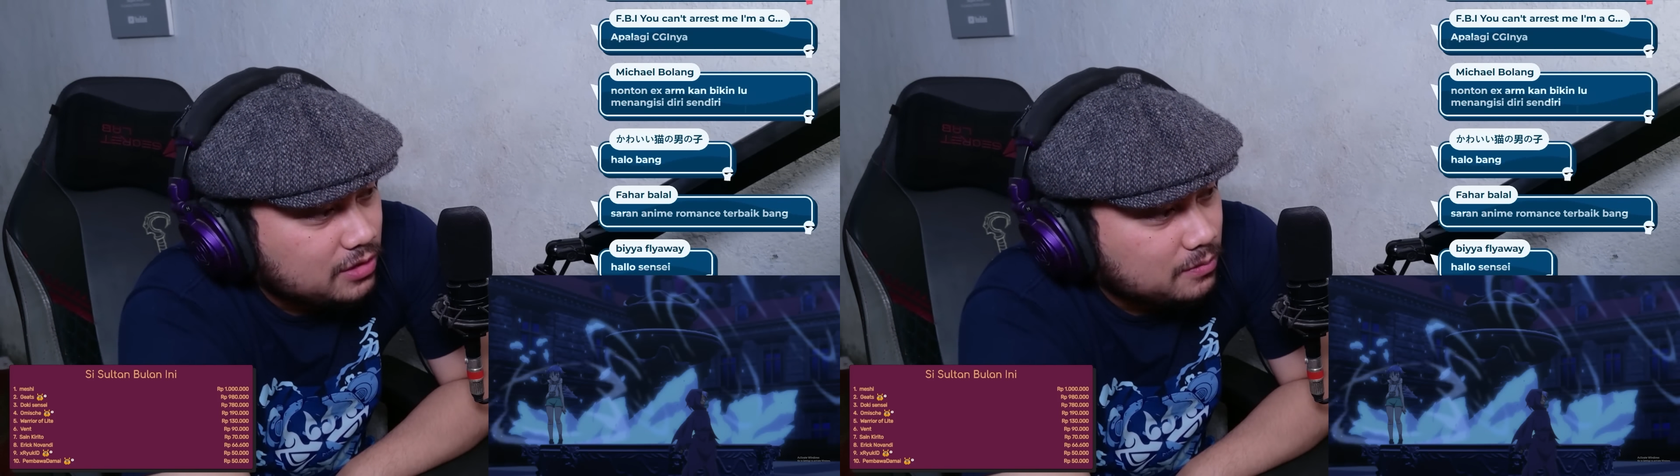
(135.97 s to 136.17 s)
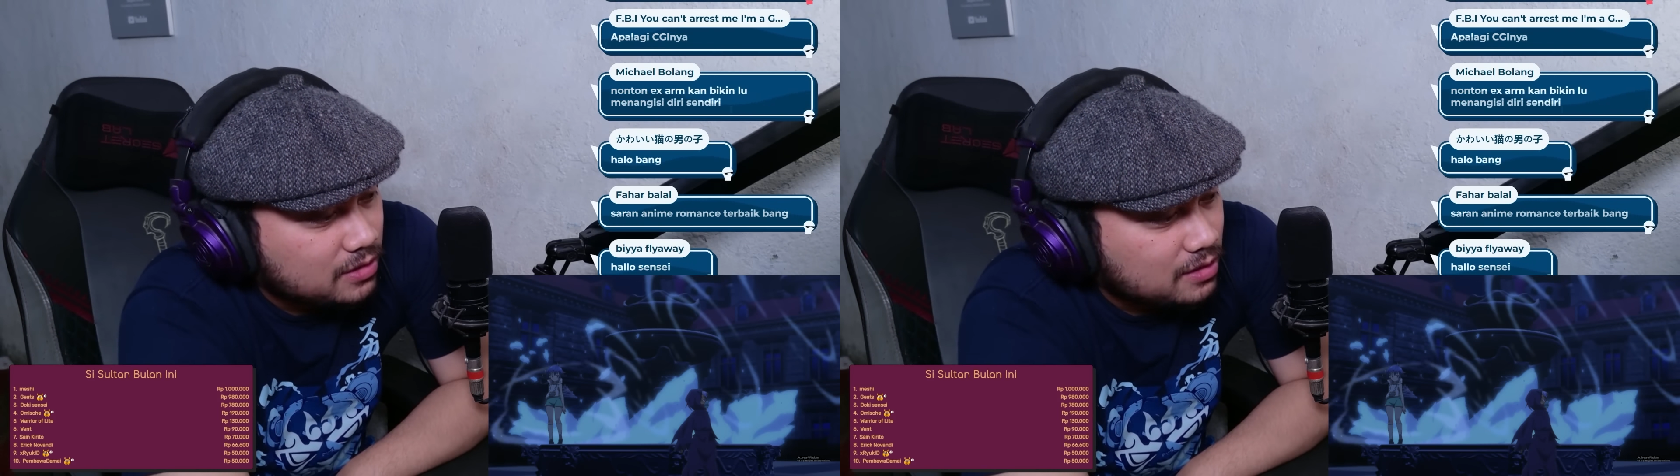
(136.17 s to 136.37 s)

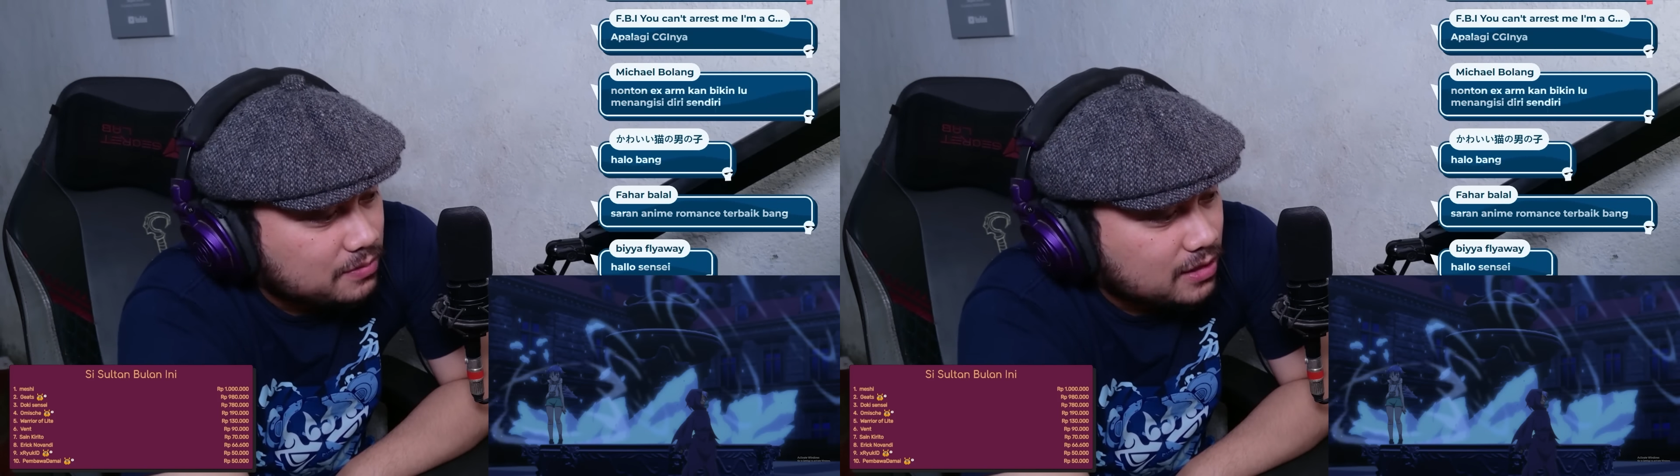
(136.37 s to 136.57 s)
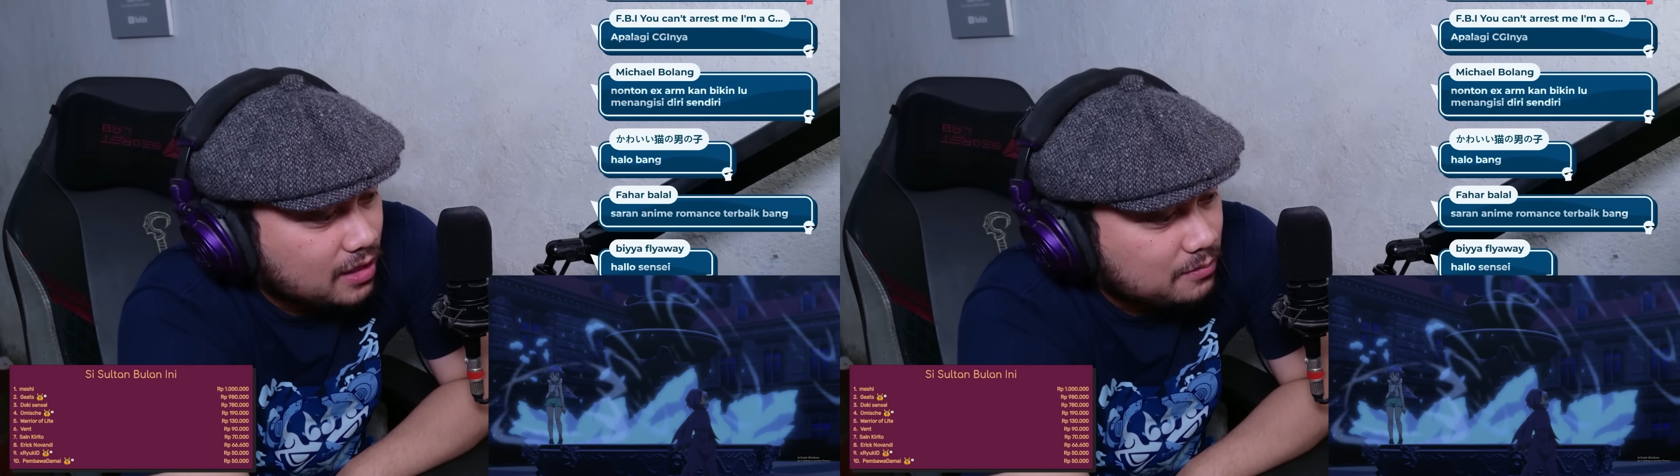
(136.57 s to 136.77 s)

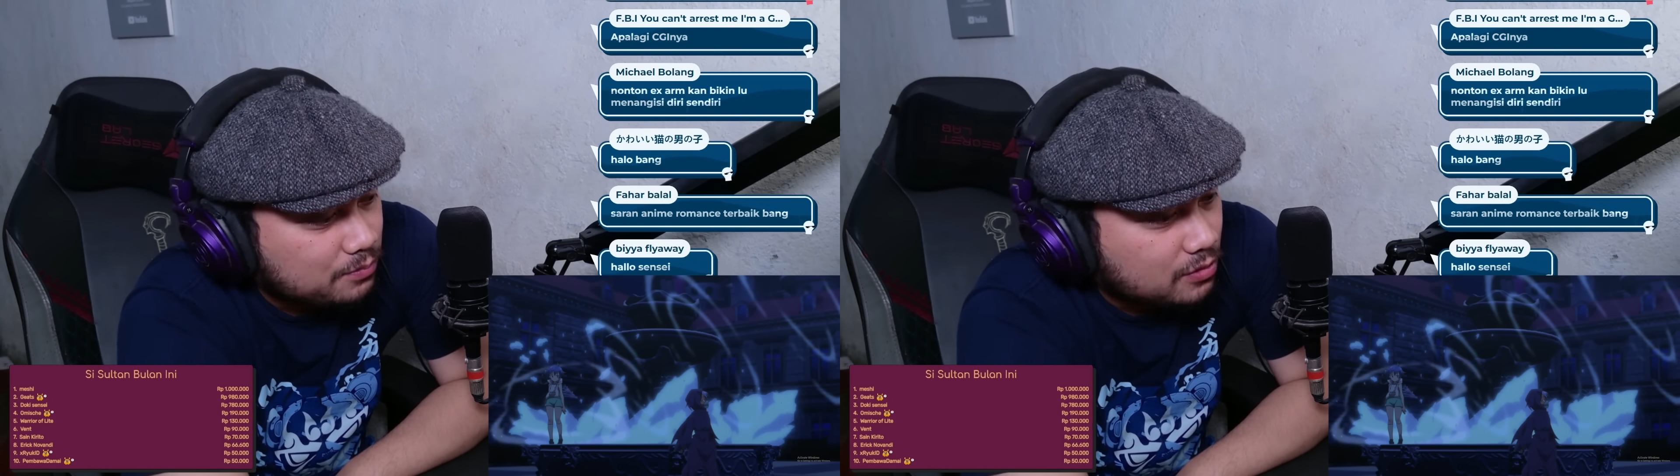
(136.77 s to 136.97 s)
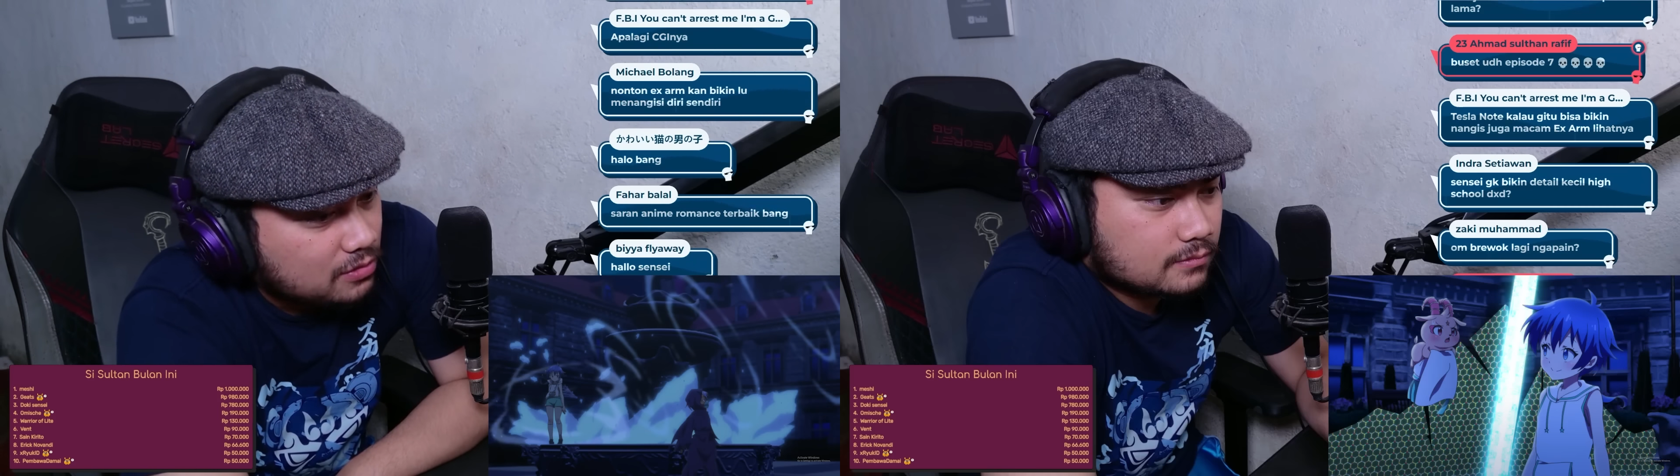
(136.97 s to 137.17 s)
tiba-tiba
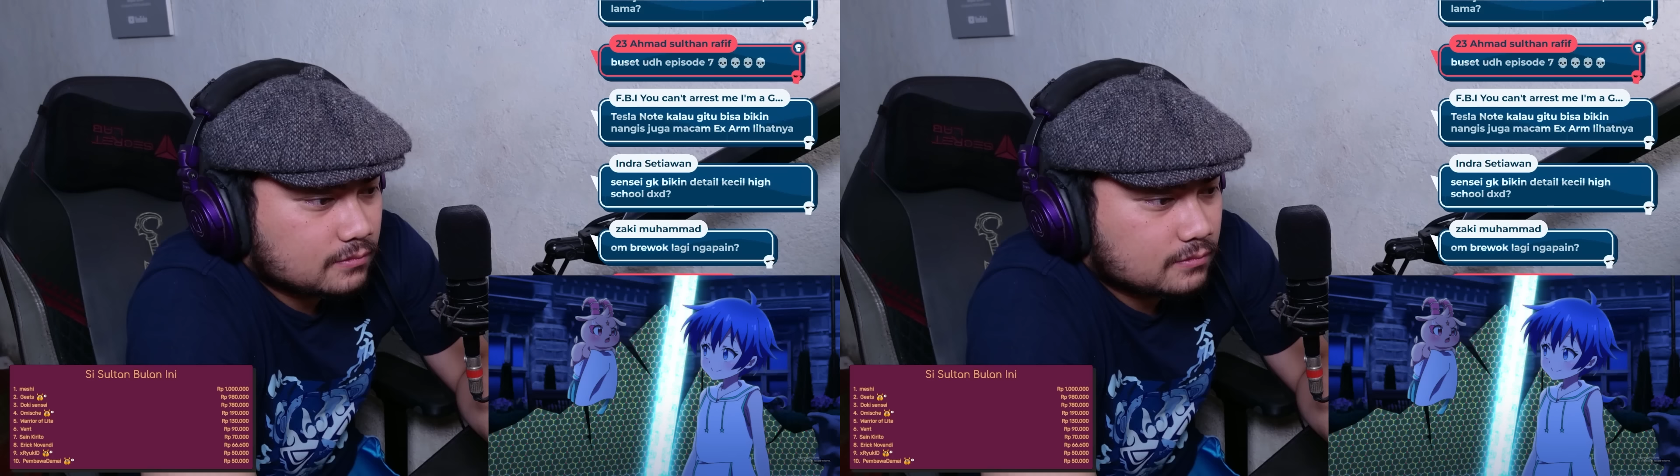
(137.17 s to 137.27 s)
teleport